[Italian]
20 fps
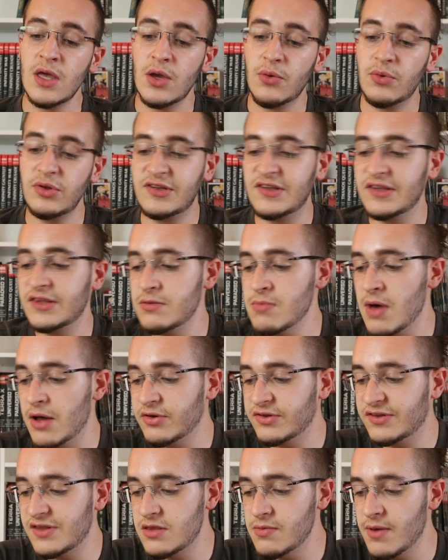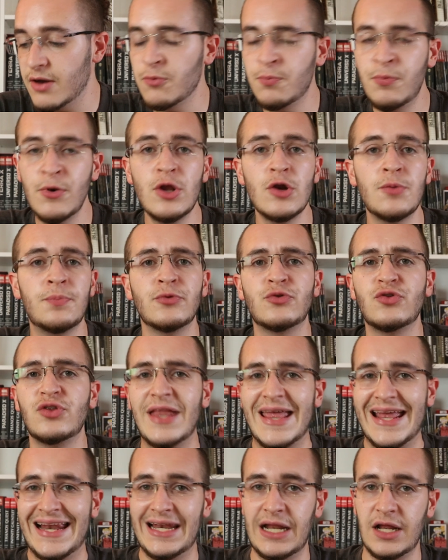questa settimana è una settimana un pochino più
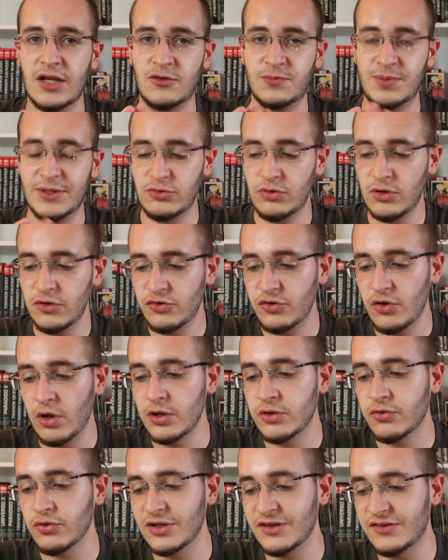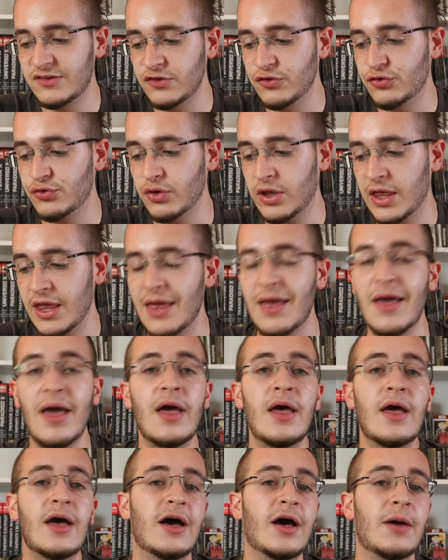snella rispetto al solito, nel senso che
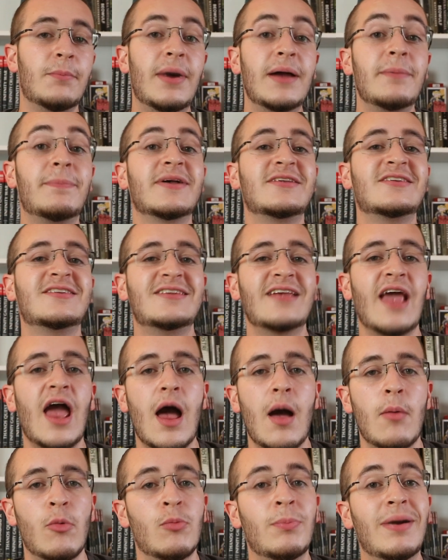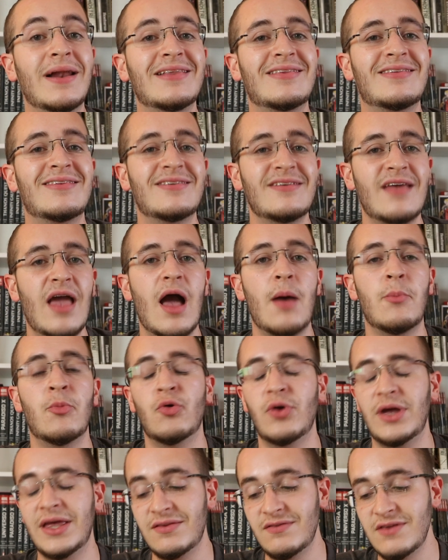eh, bypassiamo,
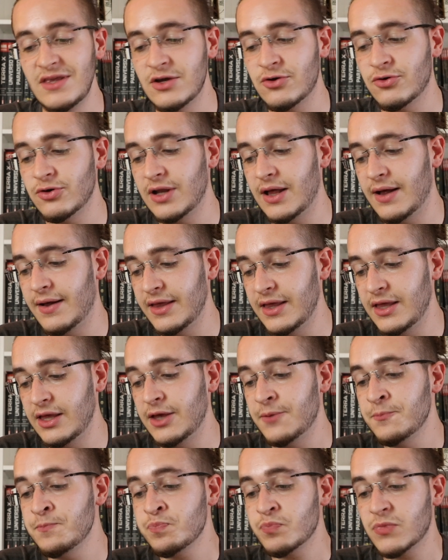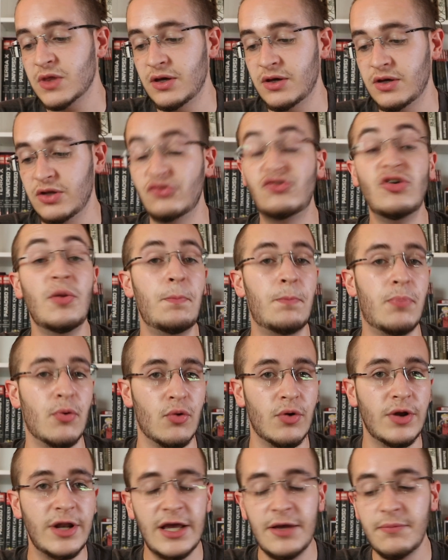balziamo edicola e eh,
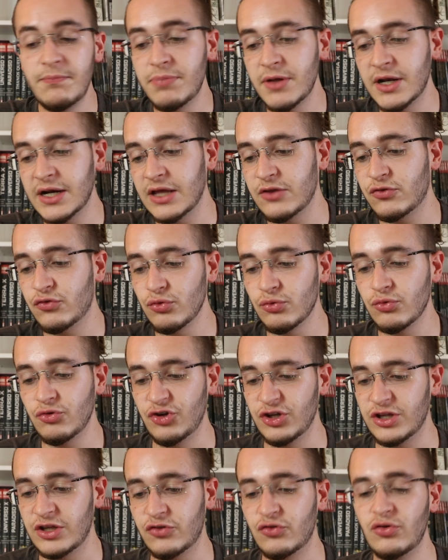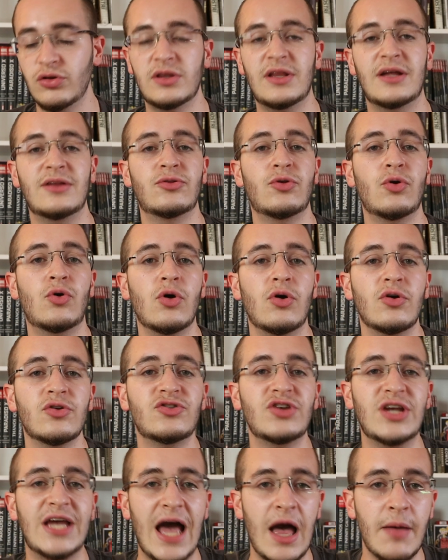Giappone perché sono uscite soltanto
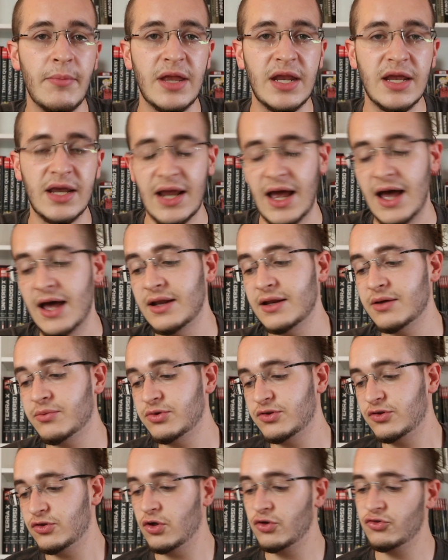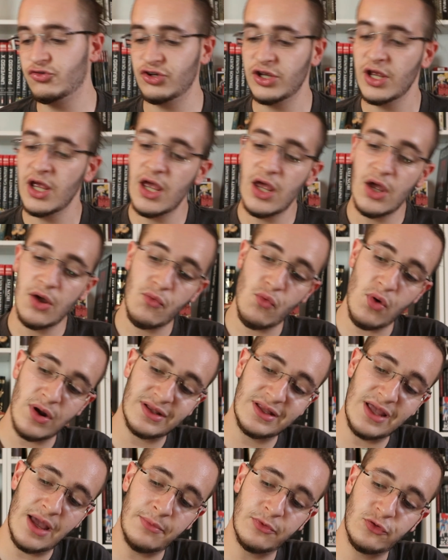cose americane. Quest'oggi
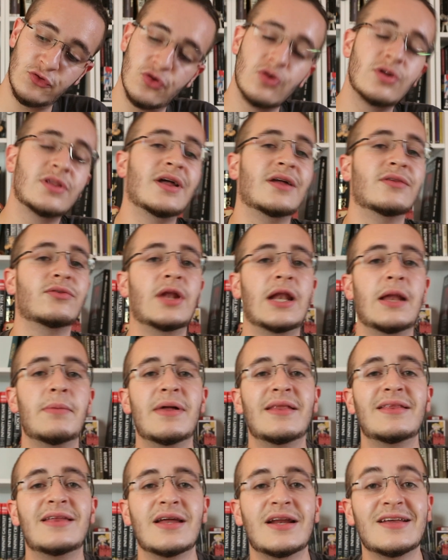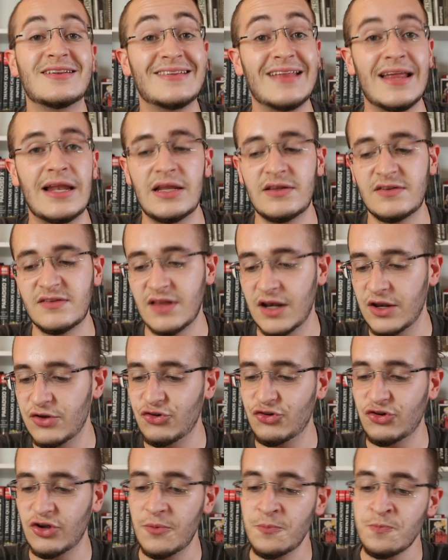guardiamo soltanto alla bandiera stelle e
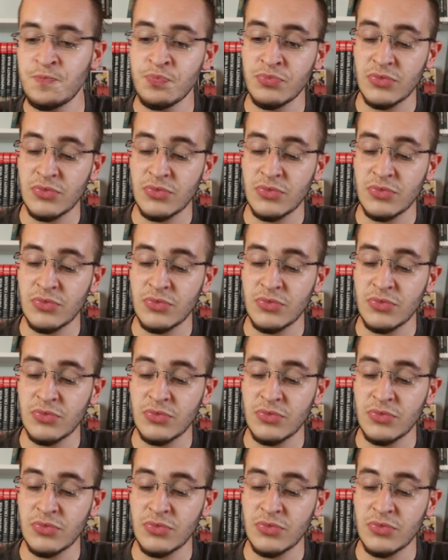strisce.